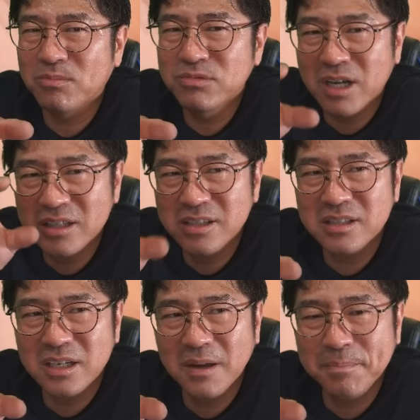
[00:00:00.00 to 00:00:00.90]
昔
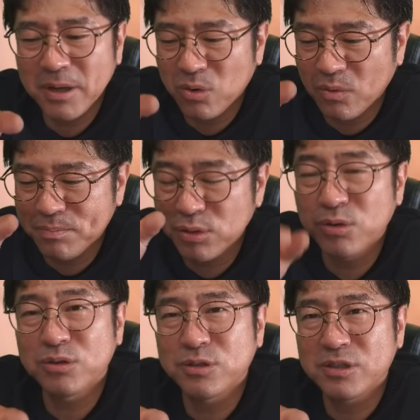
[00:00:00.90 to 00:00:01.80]
だったらやっぱりこう、
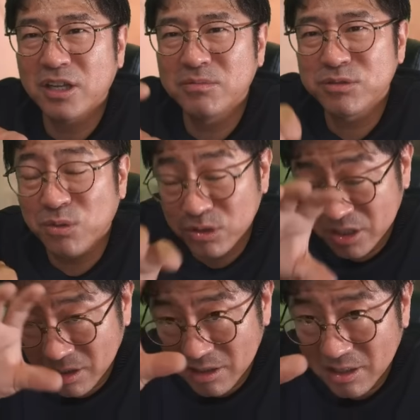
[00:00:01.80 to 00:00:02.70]
プロの人に頼むとお
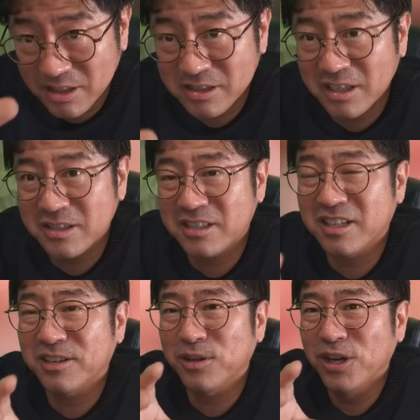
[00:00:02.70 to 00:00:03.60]
しゃれなデザインでき
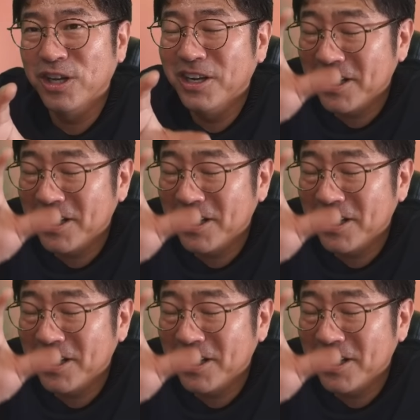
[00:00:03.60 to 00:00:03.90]
たけど、